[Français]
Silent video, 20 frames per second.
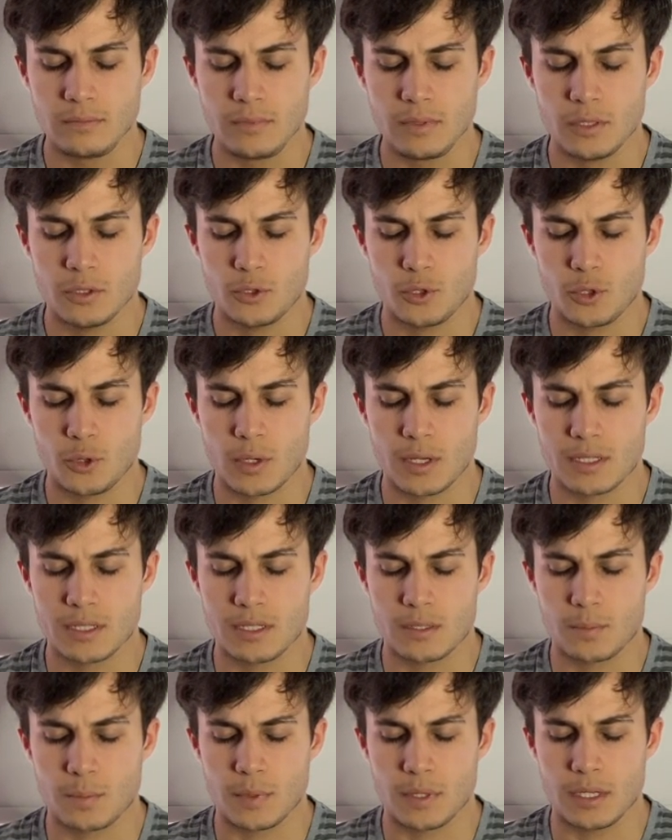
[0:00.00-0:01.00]
Tu
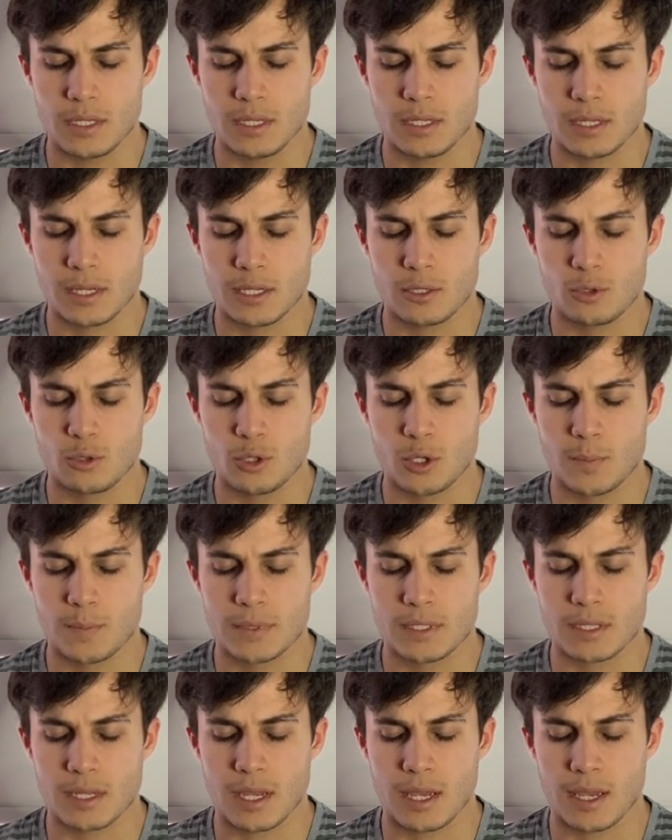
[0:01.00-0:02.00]
inspires et tu
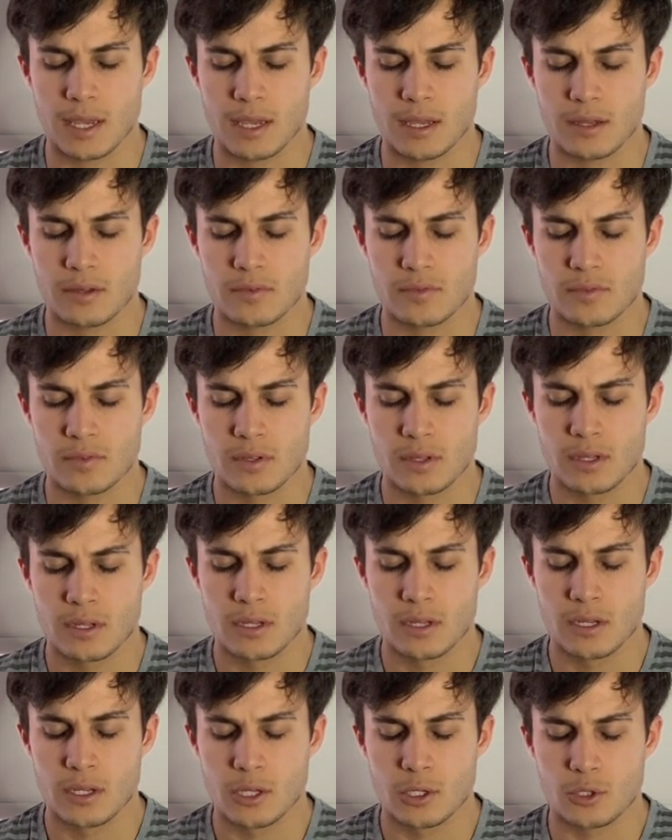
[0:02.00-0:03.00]
observes,
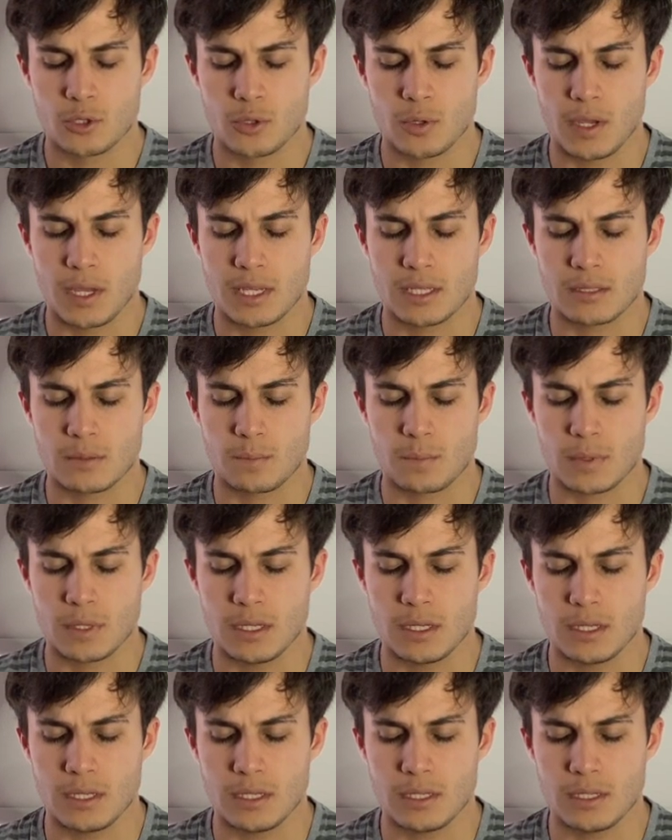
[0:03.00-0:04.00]
tu
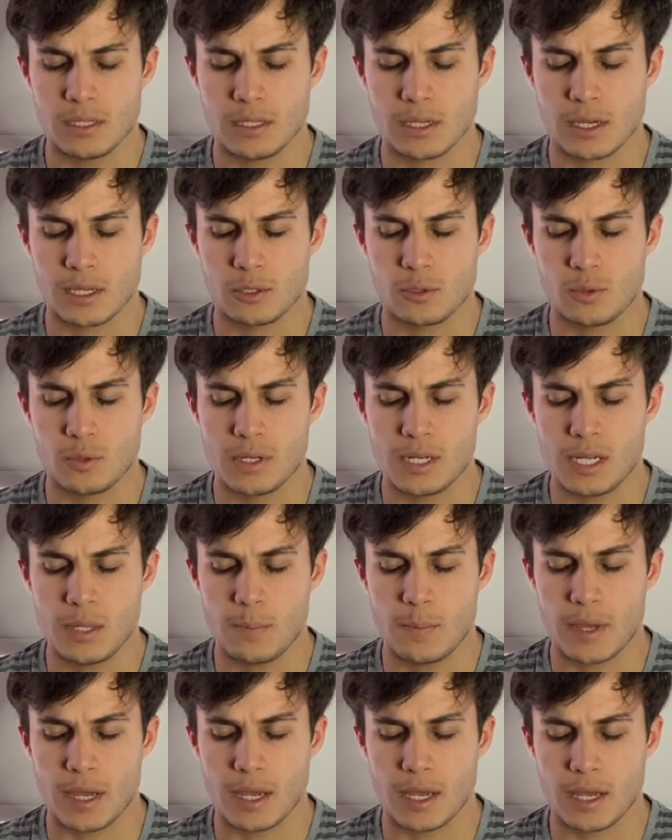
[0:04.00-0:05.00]
expires et tu
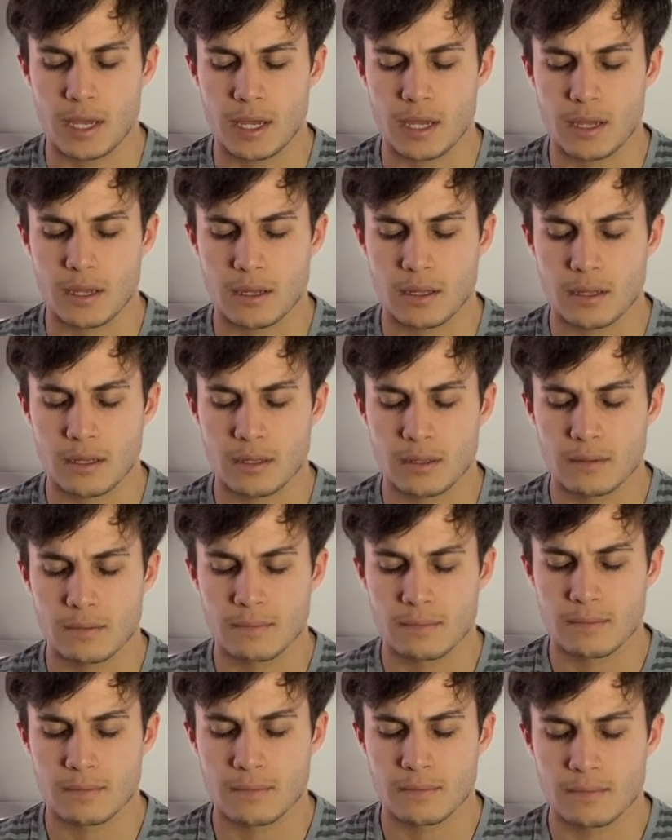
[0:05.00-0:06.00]
libères.
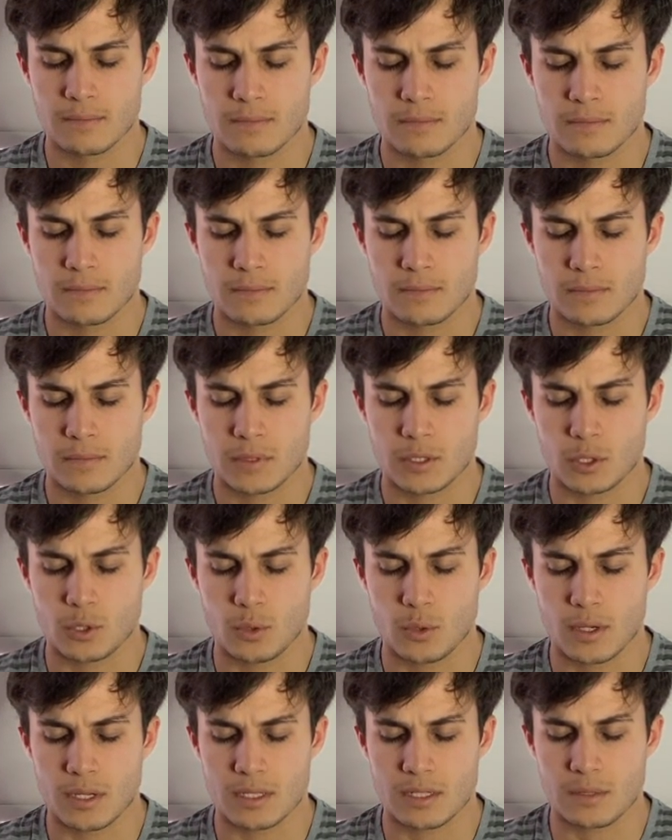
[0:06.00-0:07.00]
Tu
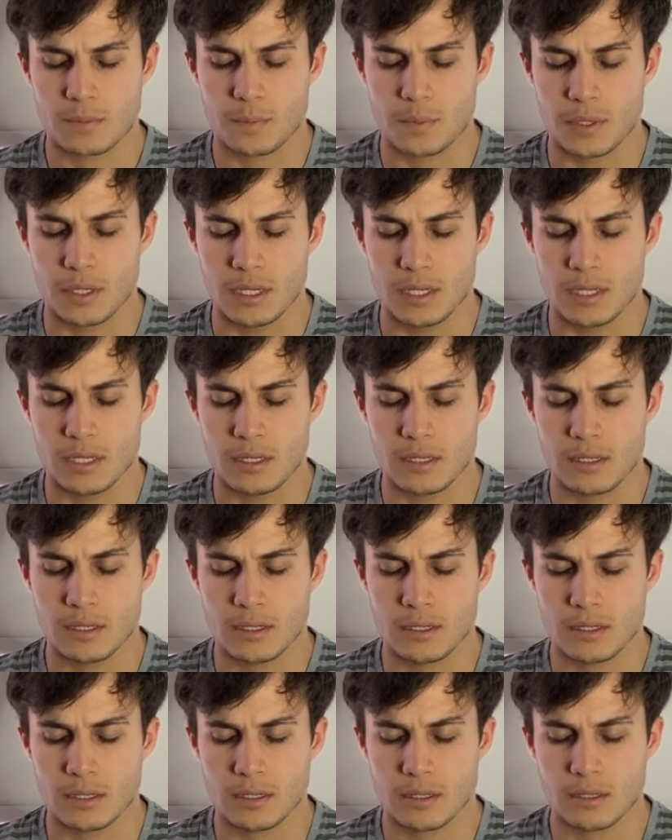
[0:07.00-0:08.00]

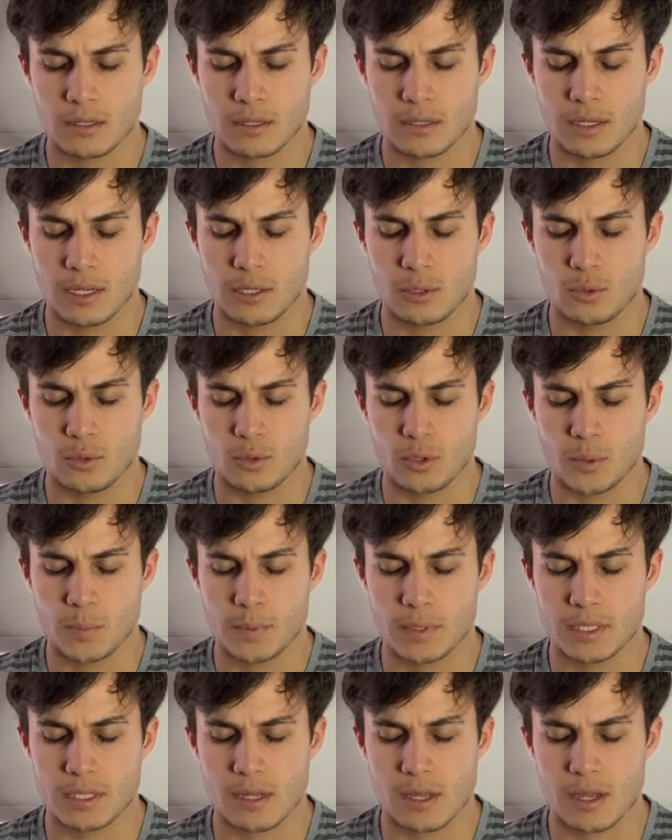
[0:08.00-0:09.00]
inspires et tu
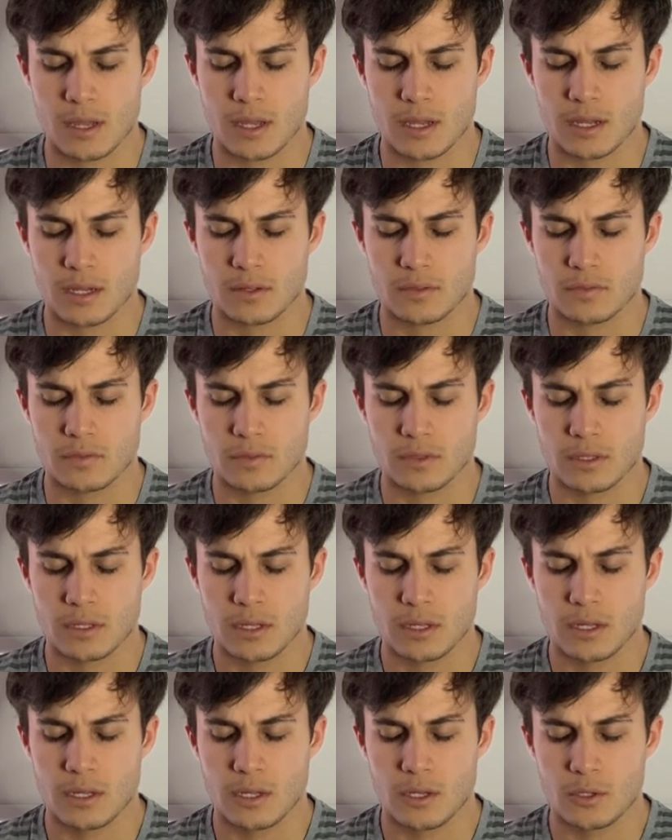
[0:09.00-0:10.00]
observes,
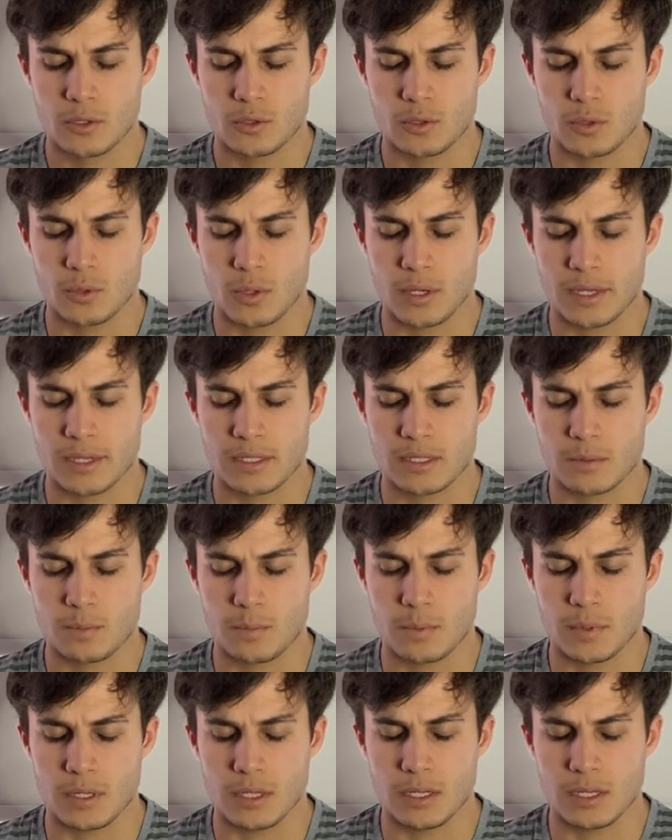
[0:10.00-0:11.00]
tu
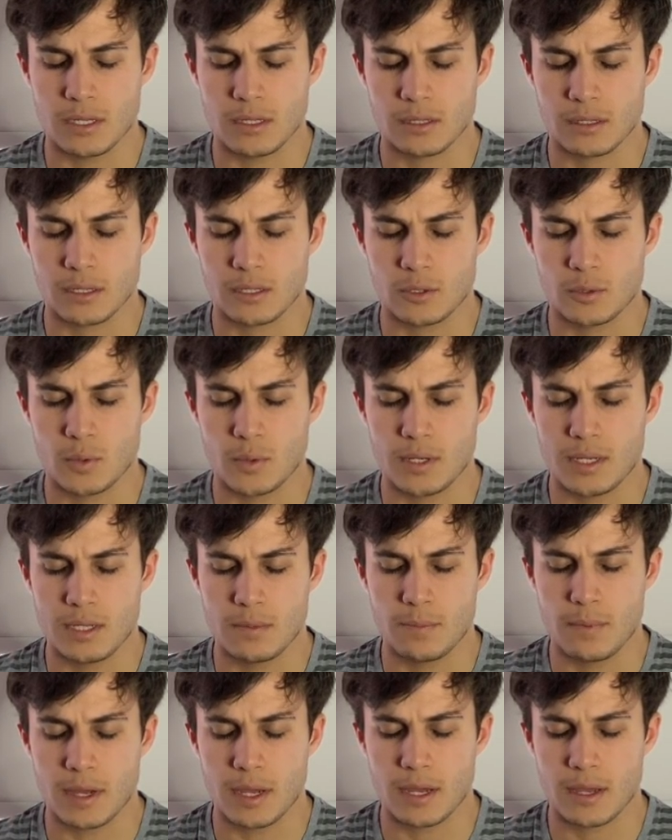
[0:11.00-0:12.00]
expires et tu
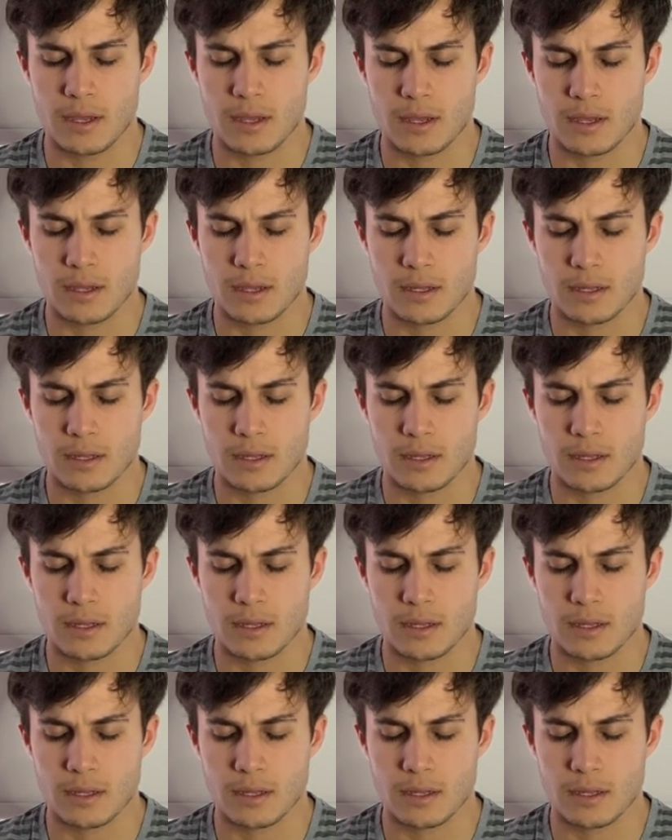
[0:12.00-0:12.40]
libères